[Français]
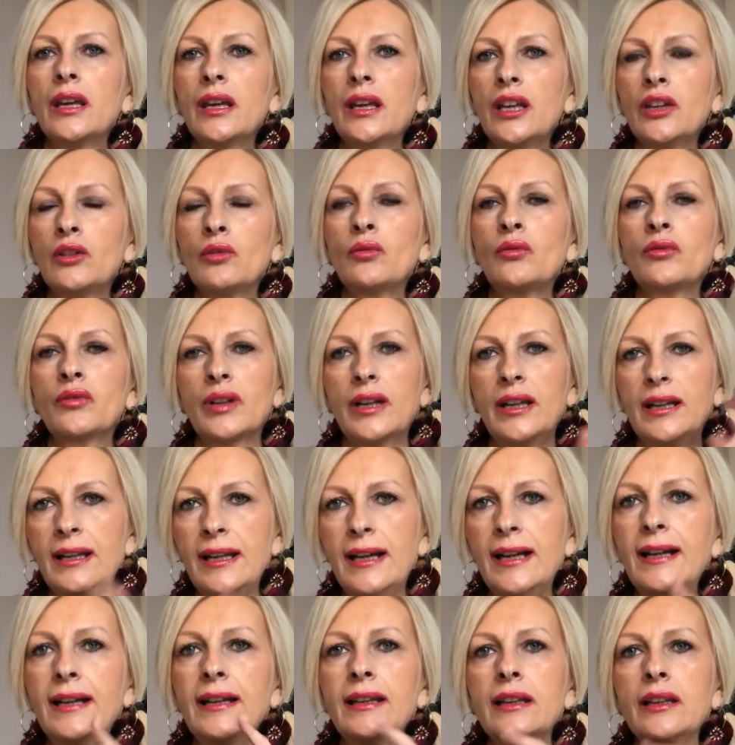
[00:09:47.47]
et donc
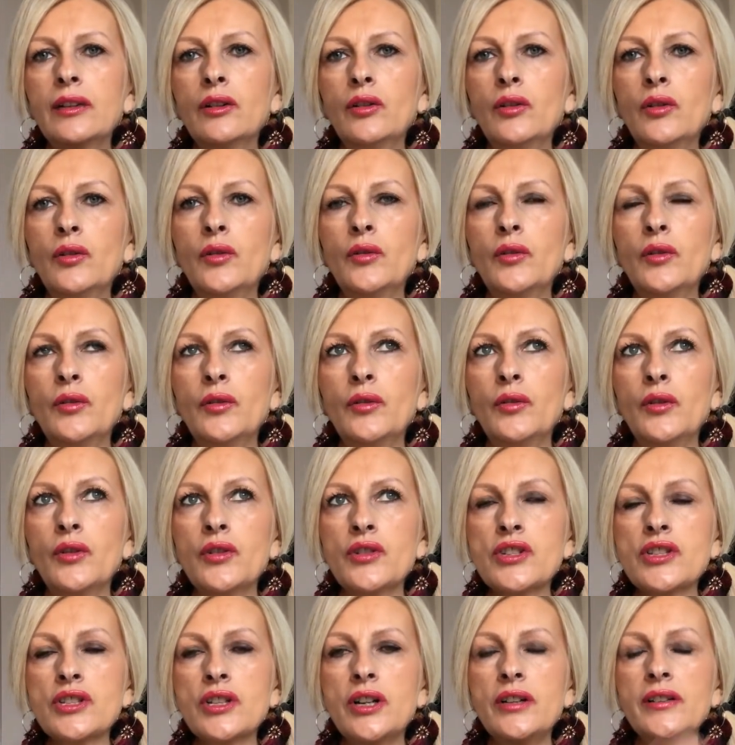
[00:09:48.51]
là, au
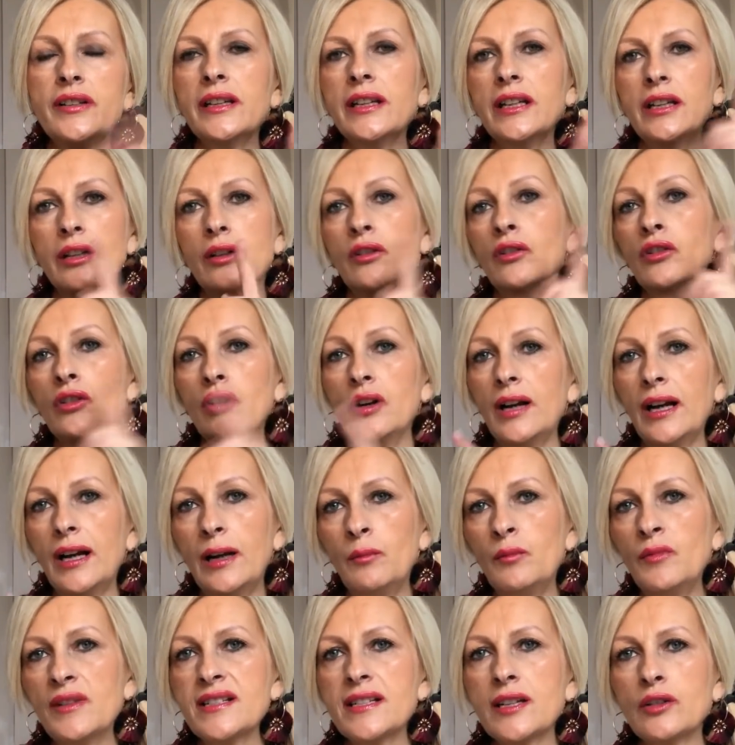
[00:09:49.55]
euh, solde, il est encore à
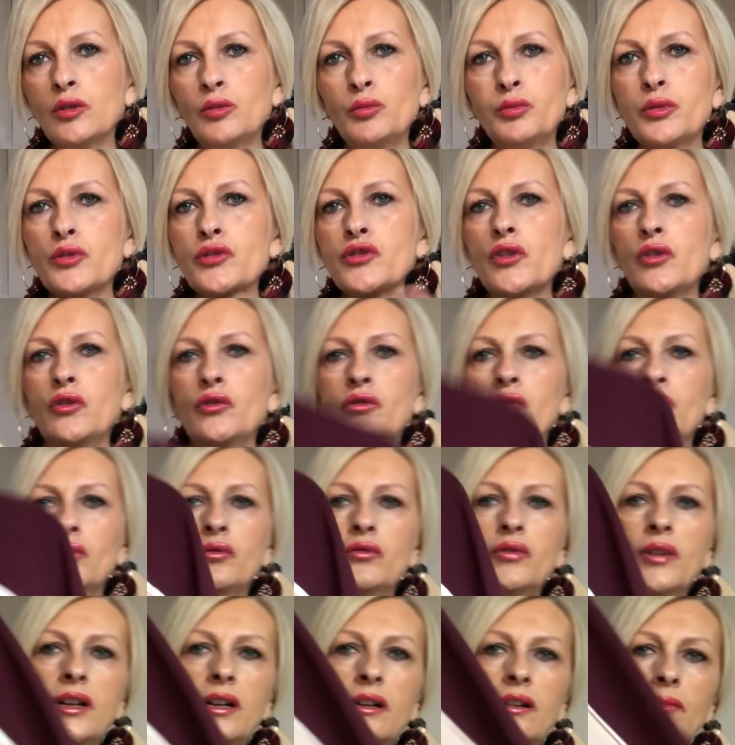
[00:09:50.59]
moins 50%. Donc
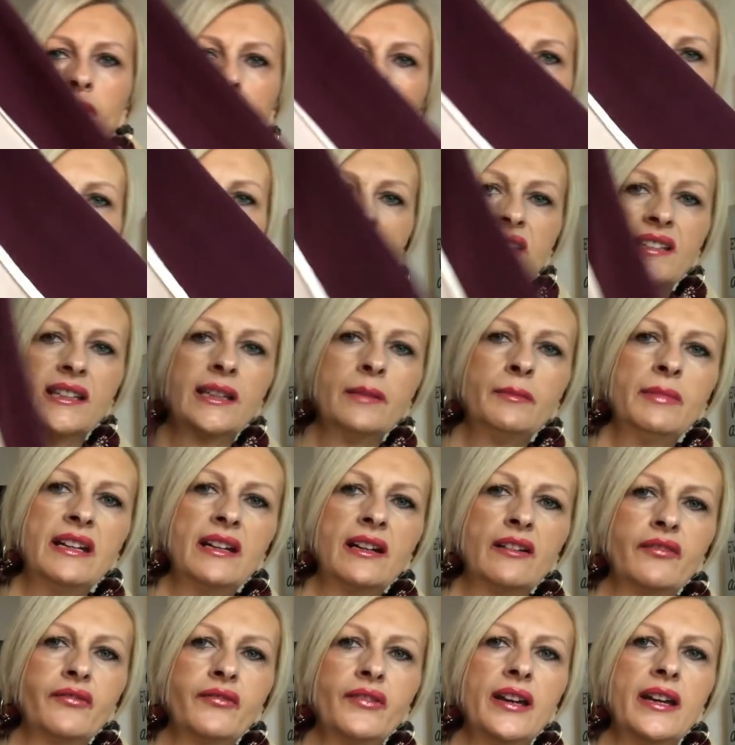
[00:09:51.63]
voilà, euh, très belle
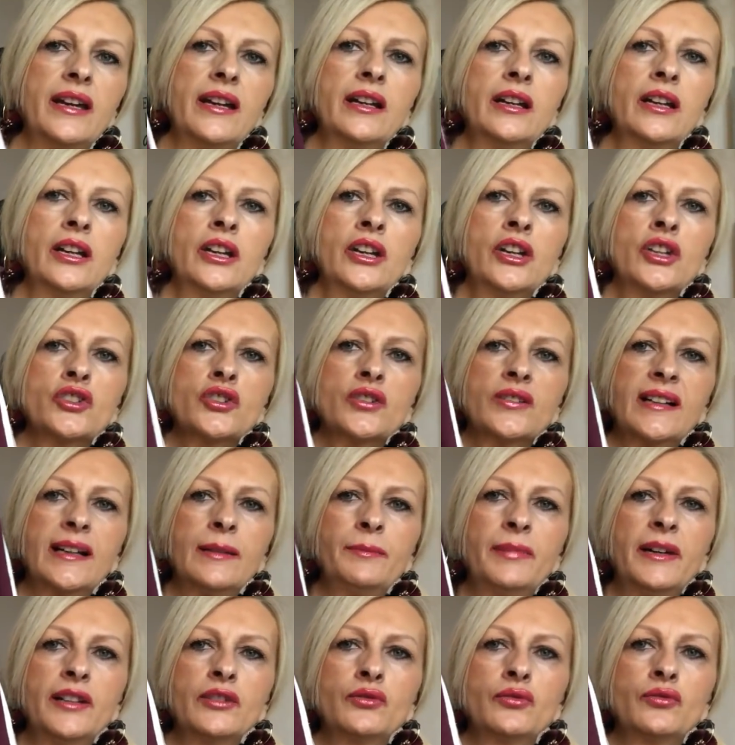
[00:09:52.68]
affaire. Je ne
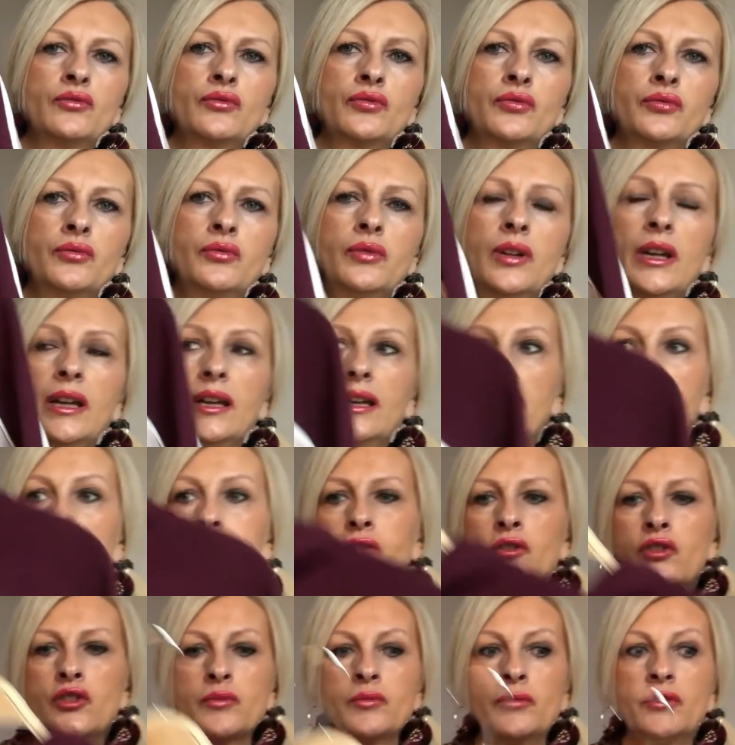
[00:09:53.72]
regarde pas du tout. Et
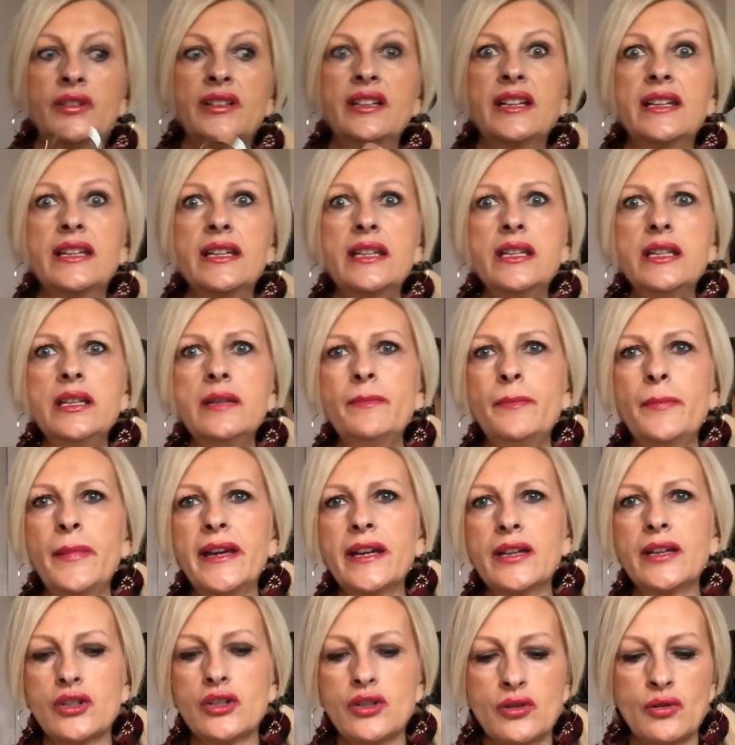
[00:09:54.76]
franchement, il est
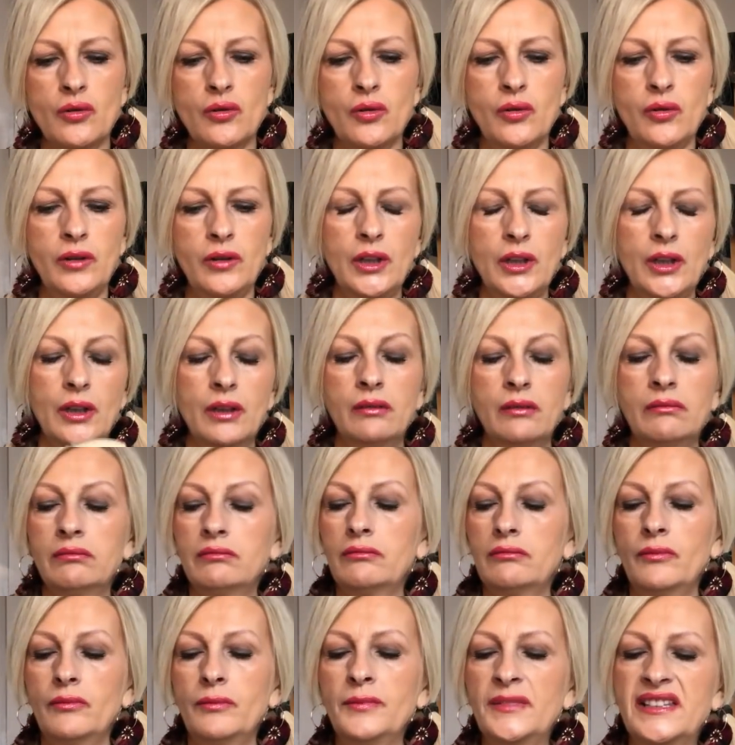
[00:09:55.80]
hyper chaud. Hum,
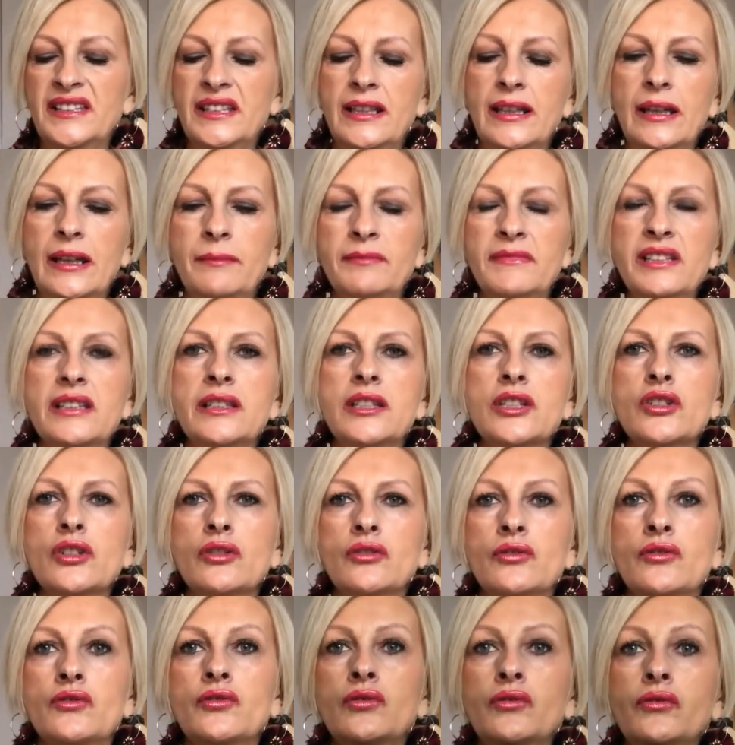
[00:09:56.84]
mettez un petit
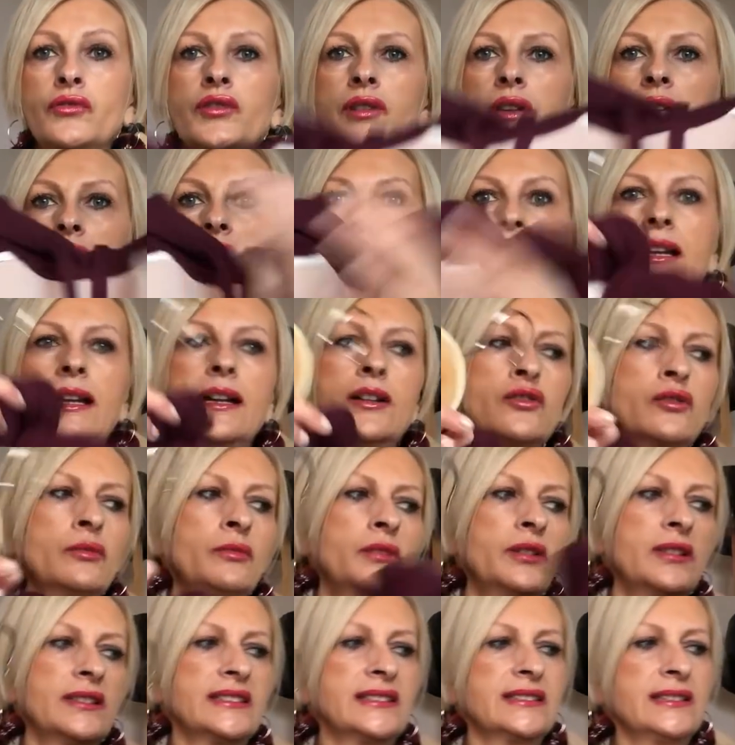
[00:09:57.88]
t-shirt en dessous, vous en avez
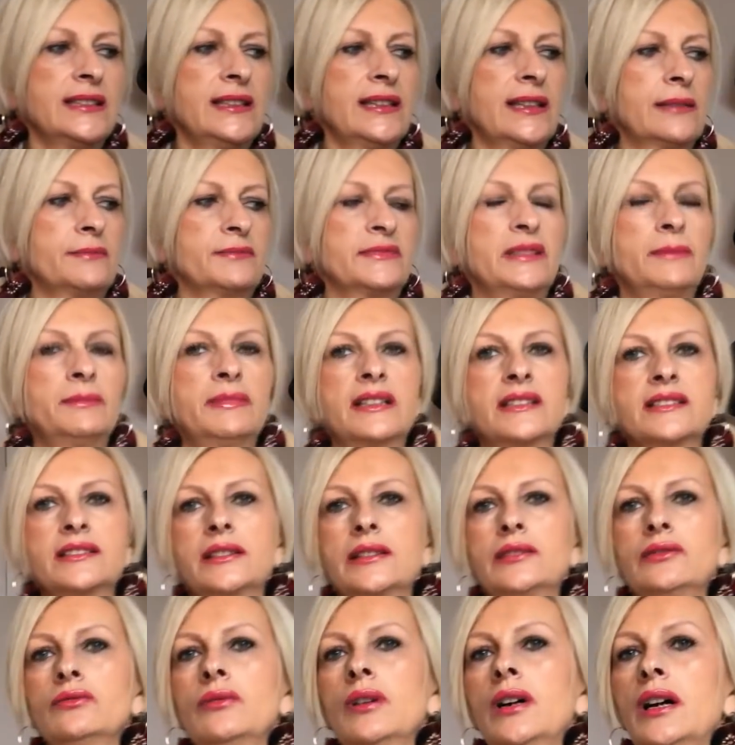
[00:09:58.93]
largement assez. Un petit
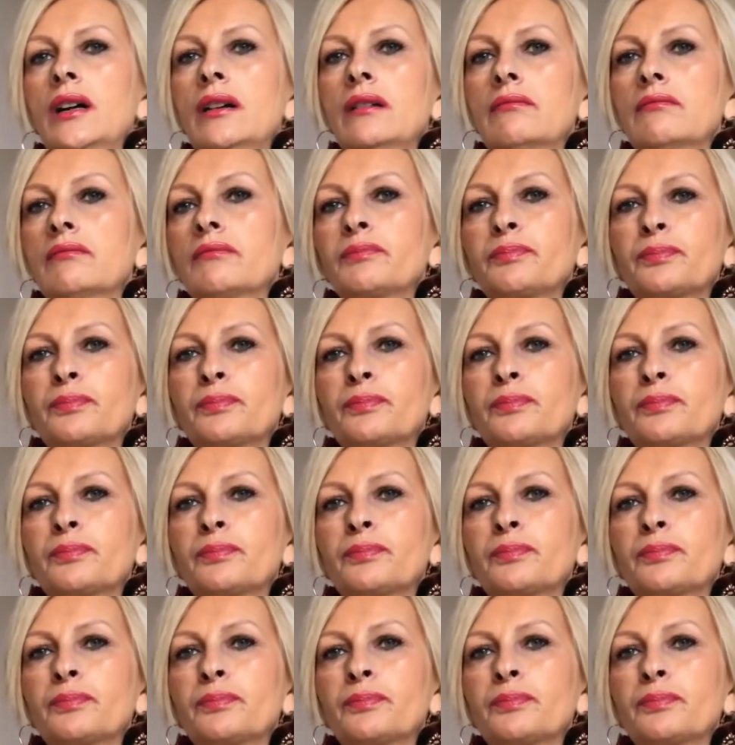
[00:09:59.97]
blazer noir,